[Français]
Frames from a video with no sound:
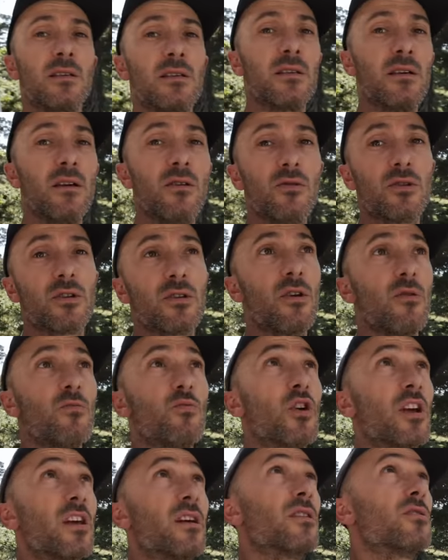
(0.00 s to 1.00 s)
C'est le seul
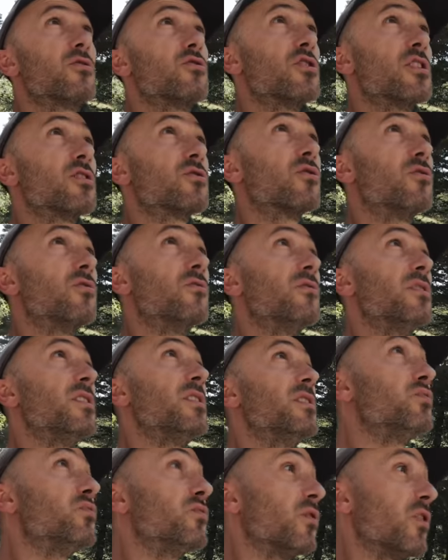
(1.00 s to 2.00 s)
moyen que j'ai
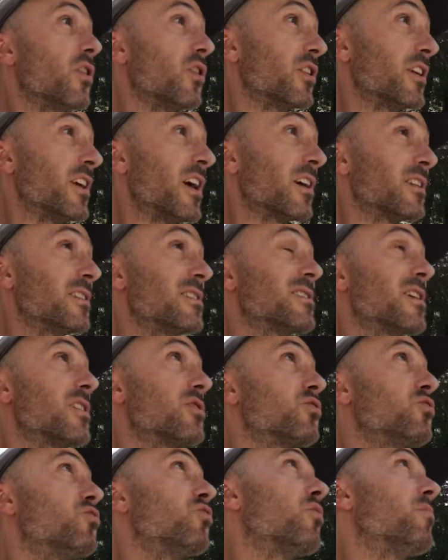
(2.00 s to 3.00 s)
trouvé pour euh, garder
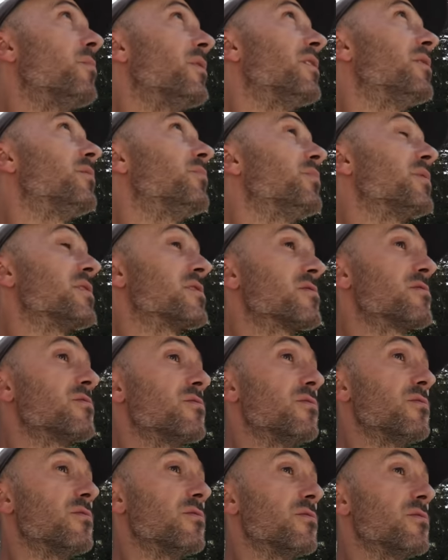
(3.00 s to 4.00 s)
cette courbe parce
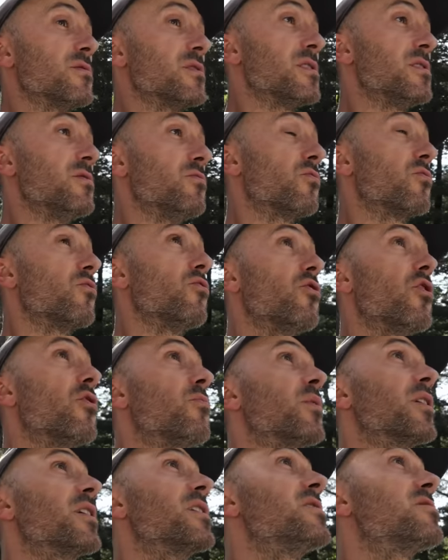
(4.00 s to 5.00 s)
que sinon le
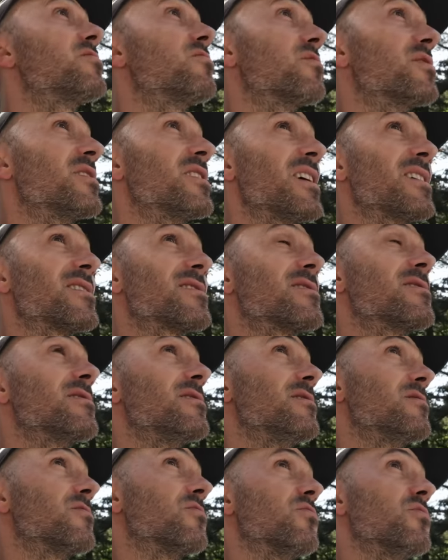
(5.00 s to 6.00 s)
lambris se casse,
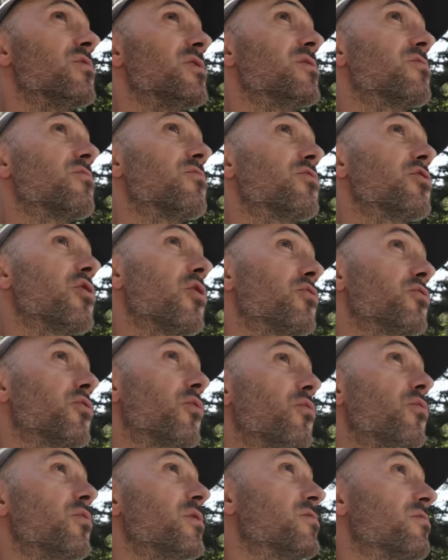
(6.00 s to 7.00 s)
il se, il se tord
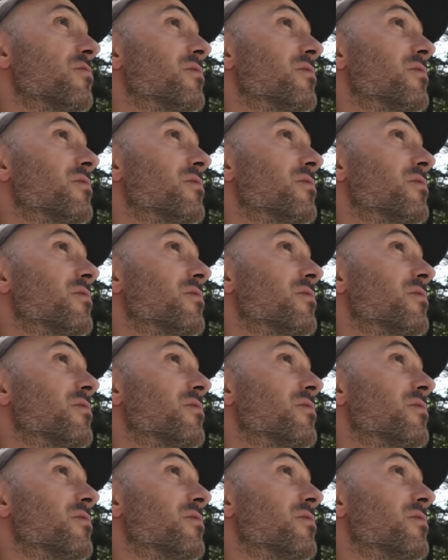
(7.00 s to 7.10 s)
trop, il se